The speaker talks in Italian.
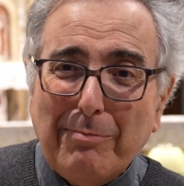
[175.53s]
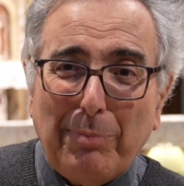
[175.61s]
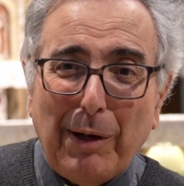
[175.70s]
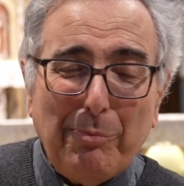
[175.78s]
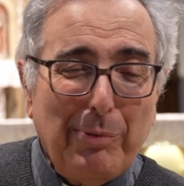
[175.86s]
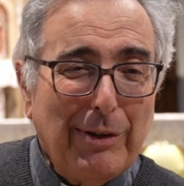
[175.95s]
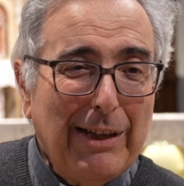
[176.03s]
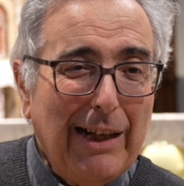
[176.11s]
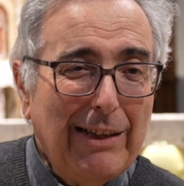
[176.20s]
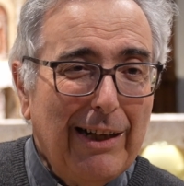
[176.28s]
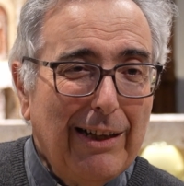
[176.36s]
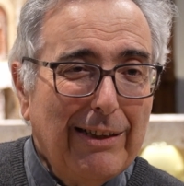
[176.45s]
proprio
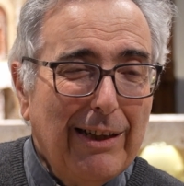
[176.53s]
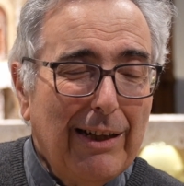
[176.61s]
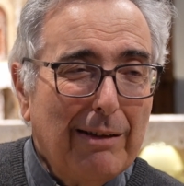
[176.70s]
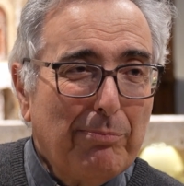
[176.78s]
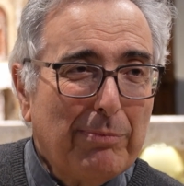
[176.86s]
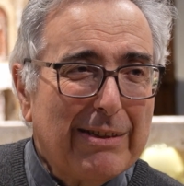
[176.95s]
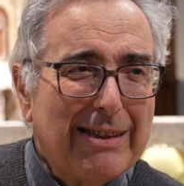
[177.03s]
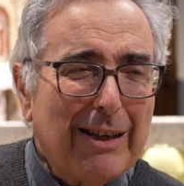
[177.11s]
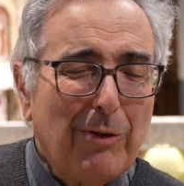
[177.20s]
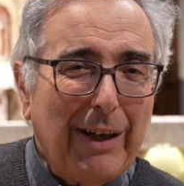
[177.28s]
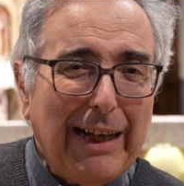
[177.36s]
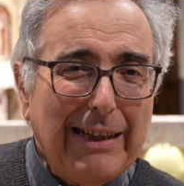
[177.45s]
de, de, nella
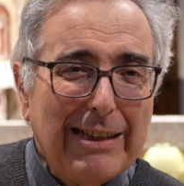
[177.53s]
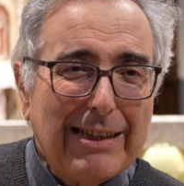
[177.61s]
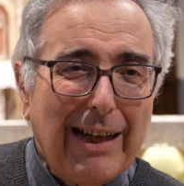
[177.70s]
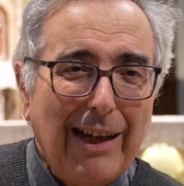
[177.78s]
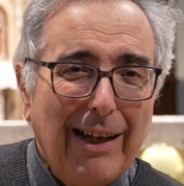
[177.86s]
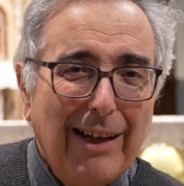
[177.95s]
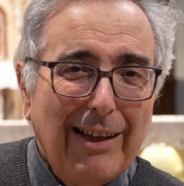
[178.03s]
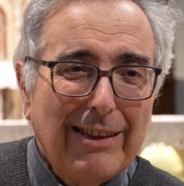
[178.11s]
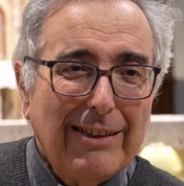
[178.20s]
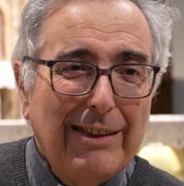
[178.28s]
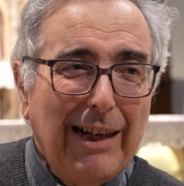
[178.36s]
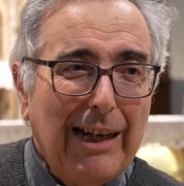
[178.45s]
sicurezza
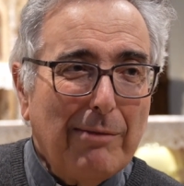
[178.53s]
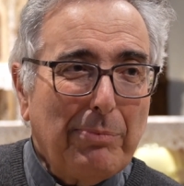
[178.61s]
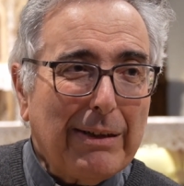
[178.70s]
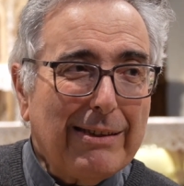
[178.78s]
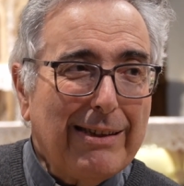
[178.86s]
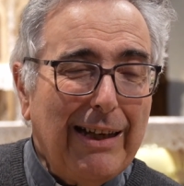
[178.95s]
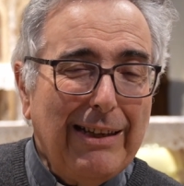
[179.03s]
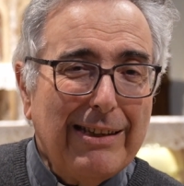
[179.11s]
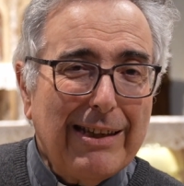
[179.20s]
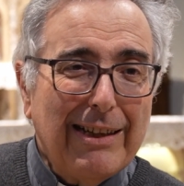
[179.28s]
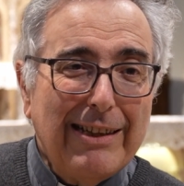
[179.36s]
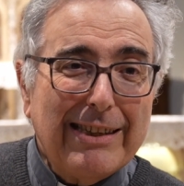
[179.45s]
della
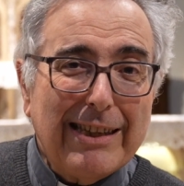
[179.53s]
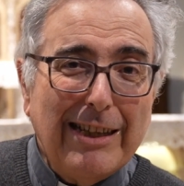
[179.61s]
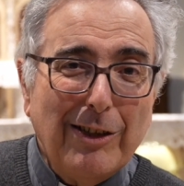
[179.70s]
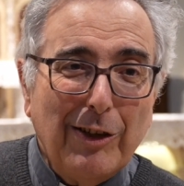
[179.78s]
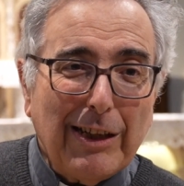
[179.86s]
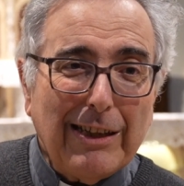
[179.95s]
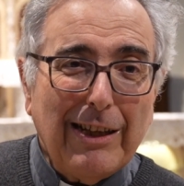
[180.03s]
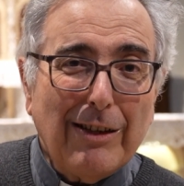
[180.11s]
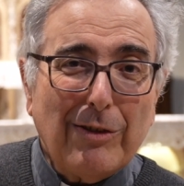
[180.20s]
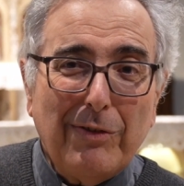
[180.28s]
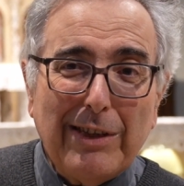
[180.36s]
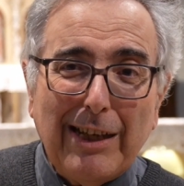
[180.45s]
presenza del Signore
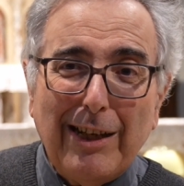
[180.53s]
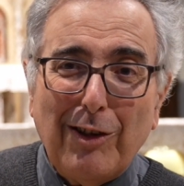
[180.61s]
nella sua vita di